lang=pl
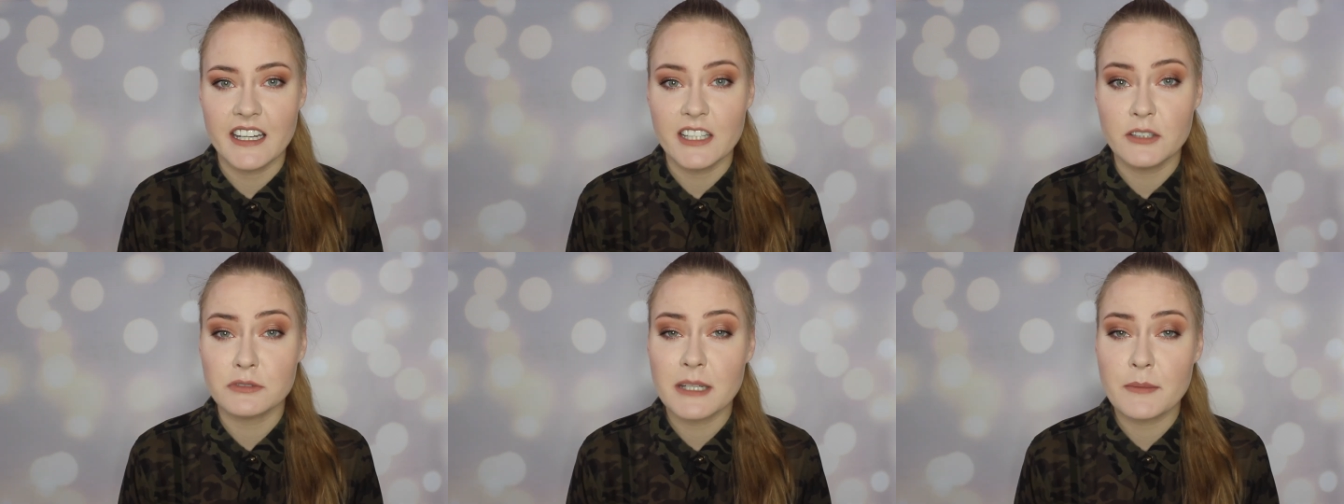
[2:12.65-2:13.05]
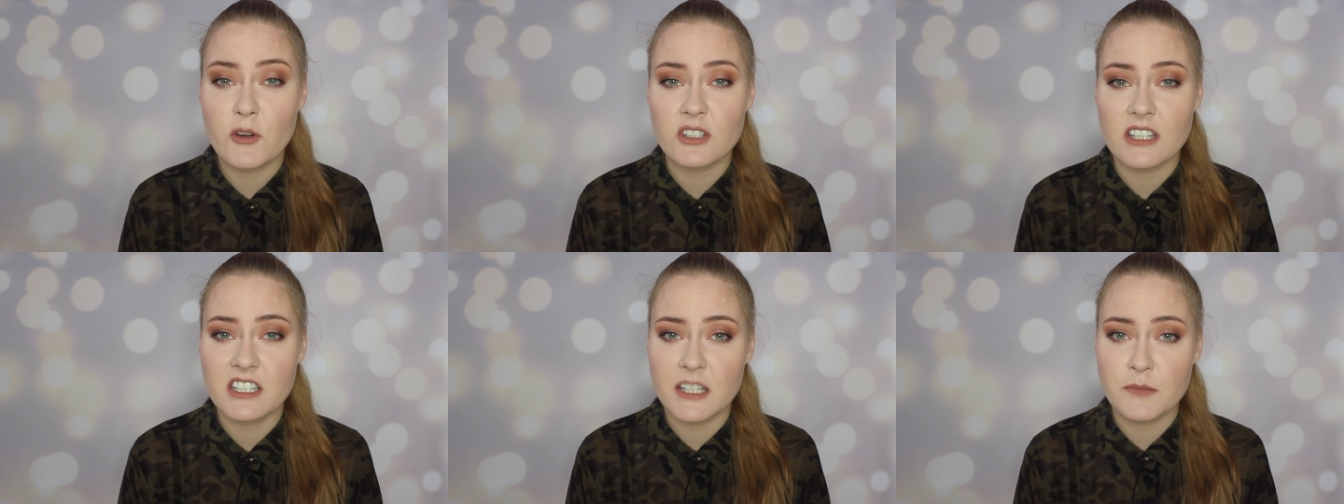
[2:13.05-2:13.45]
I tutaj
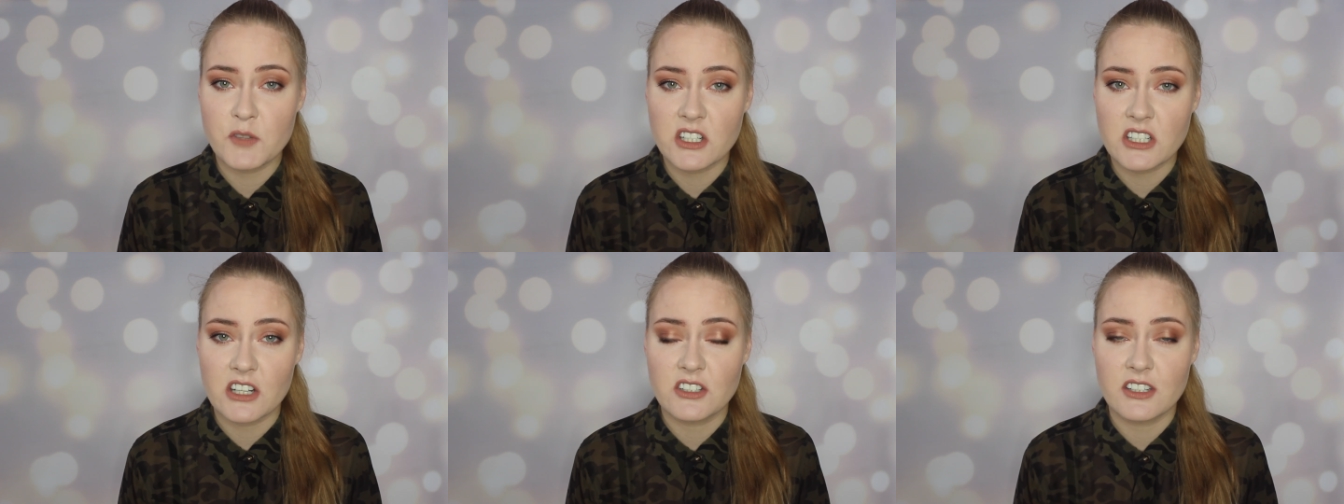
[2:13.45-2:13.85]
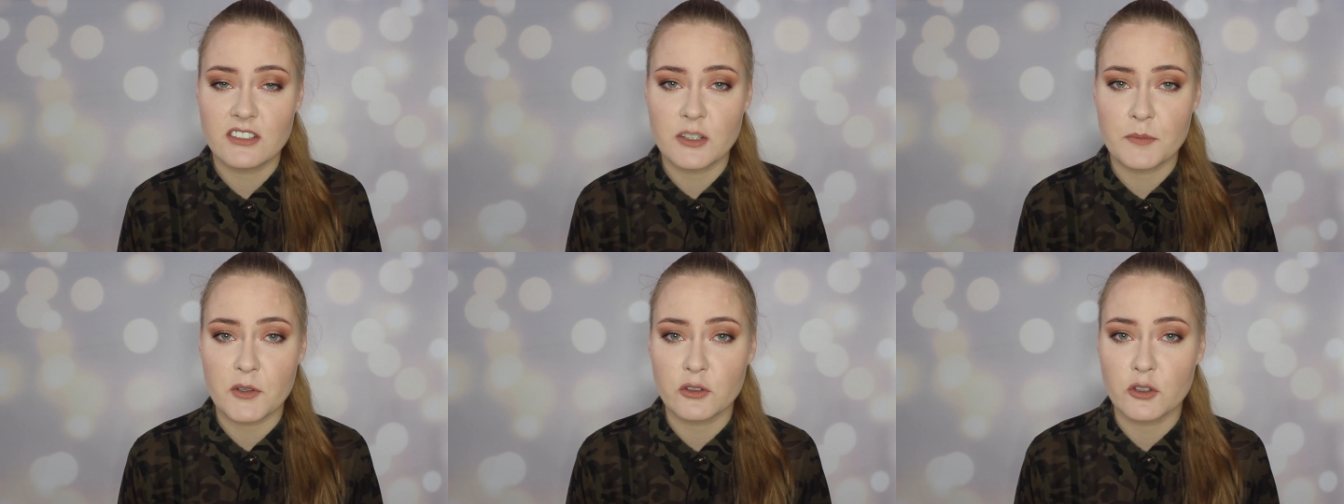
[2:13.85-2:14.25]
można się sprzeczać, czy
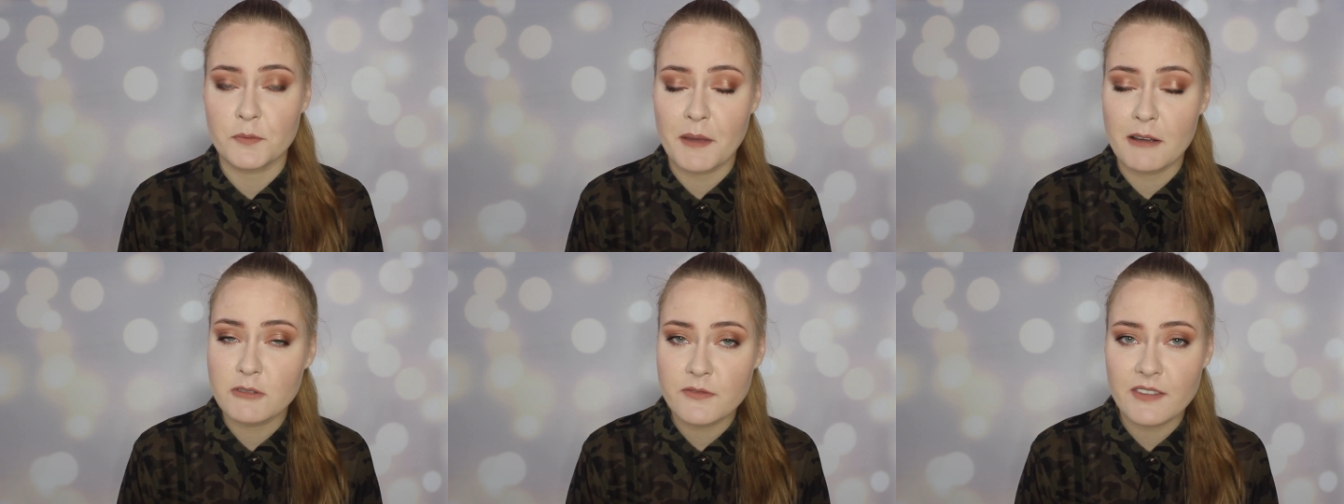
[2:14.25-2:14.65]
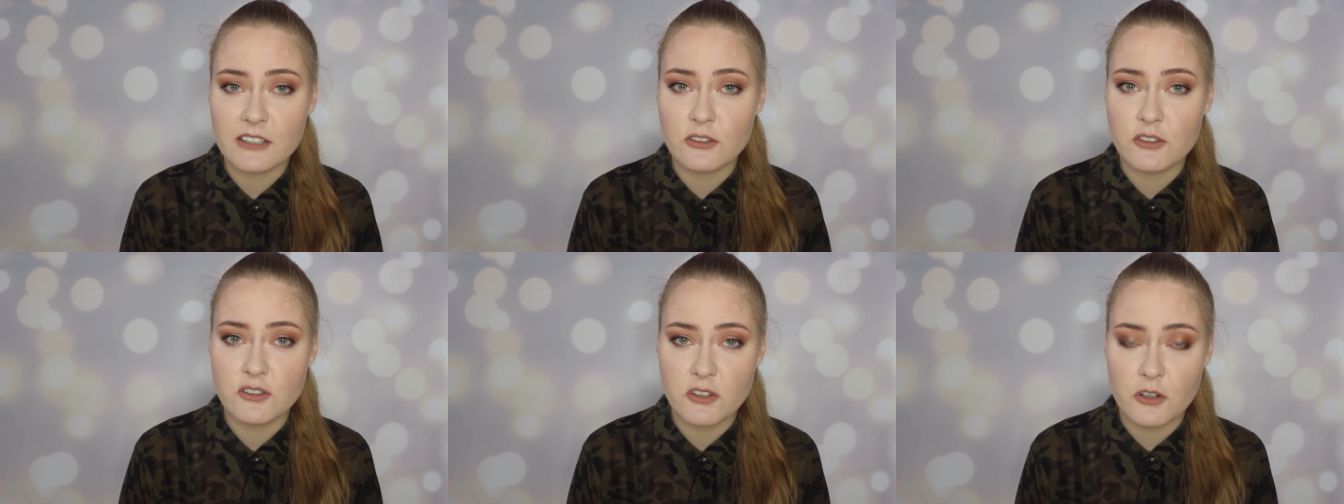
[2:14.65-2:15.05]
jest to produkt
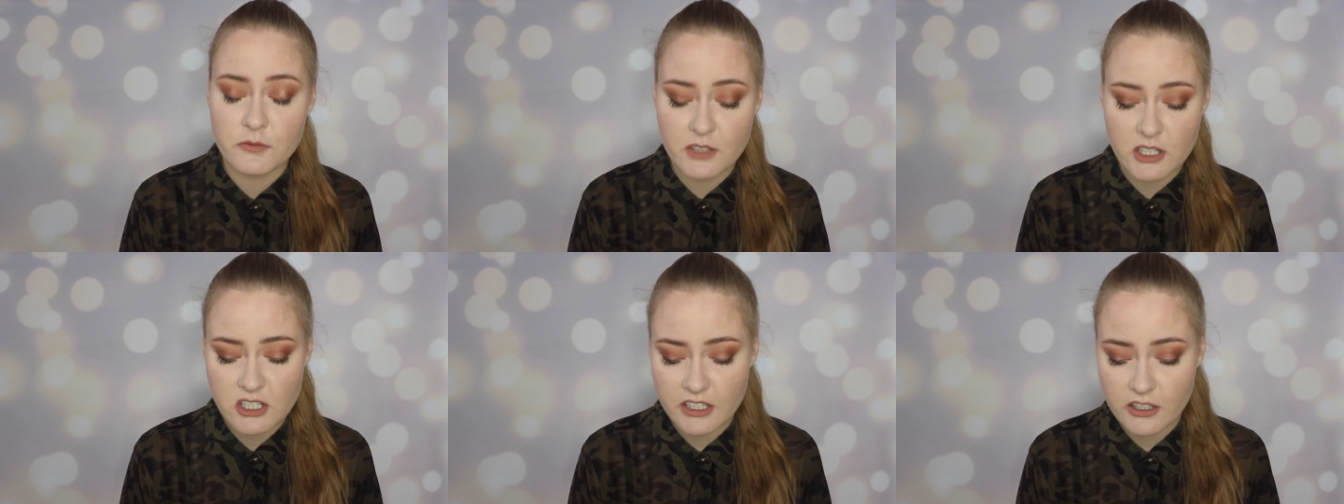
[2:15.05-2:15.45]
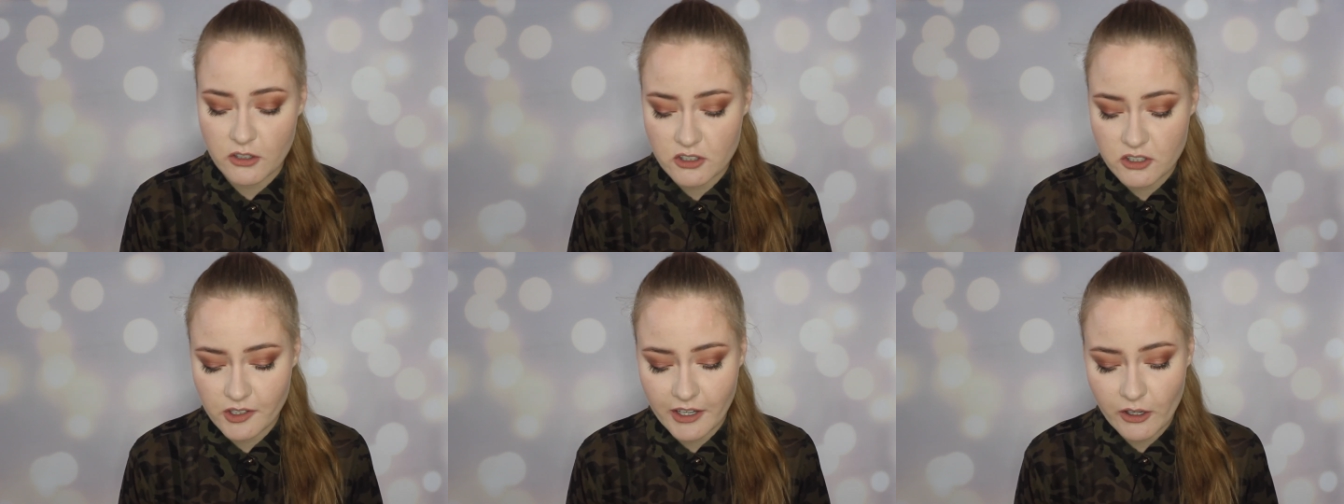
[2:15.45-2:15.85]
pełnowartościowy, jeżeli
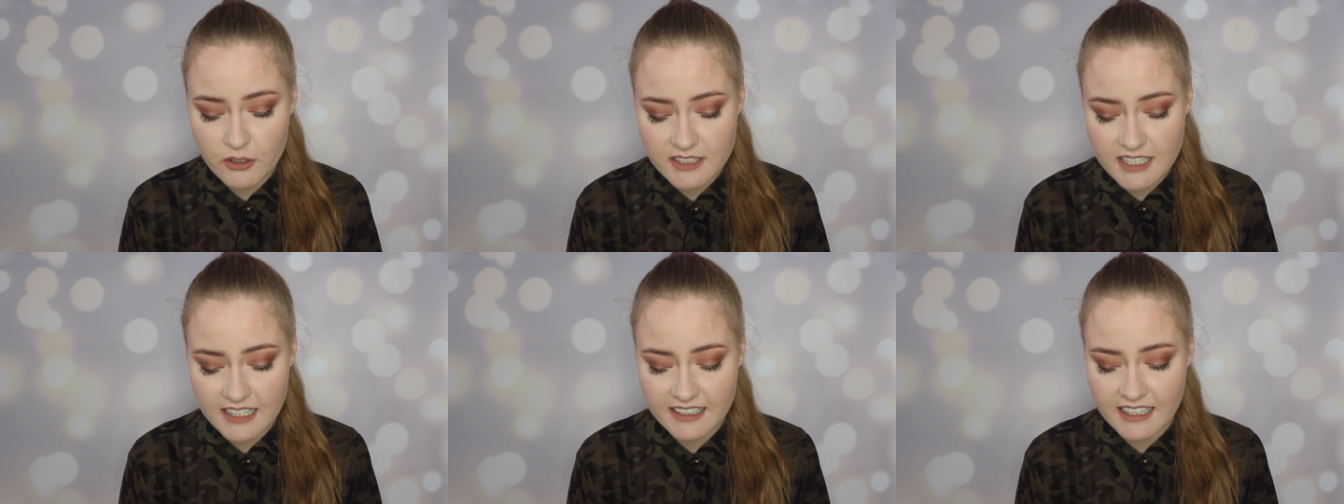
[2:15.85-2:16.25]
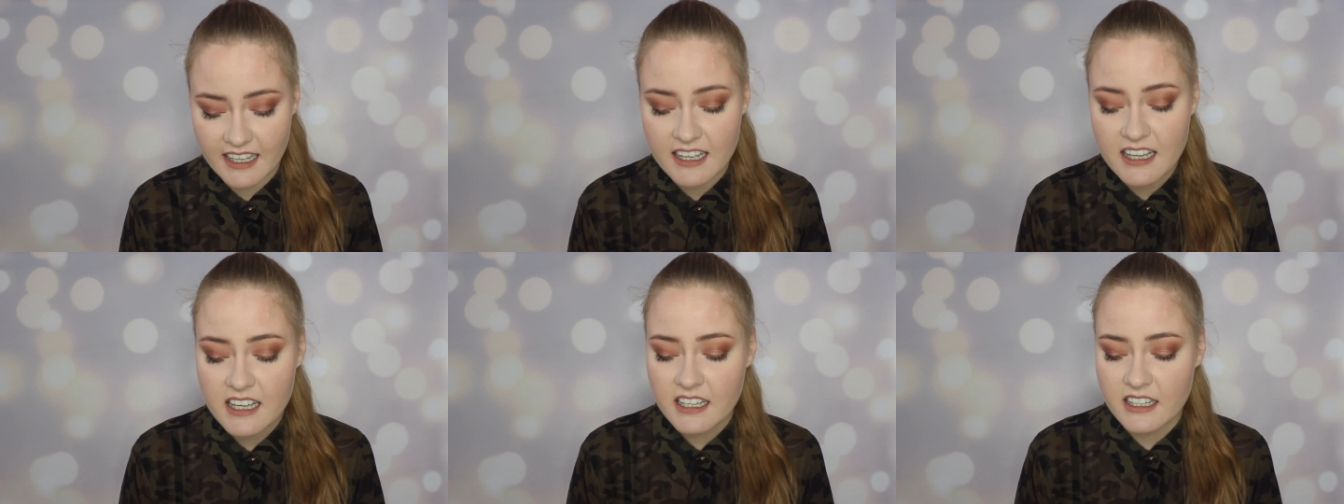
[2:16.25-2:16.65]
chodzi o jego cenę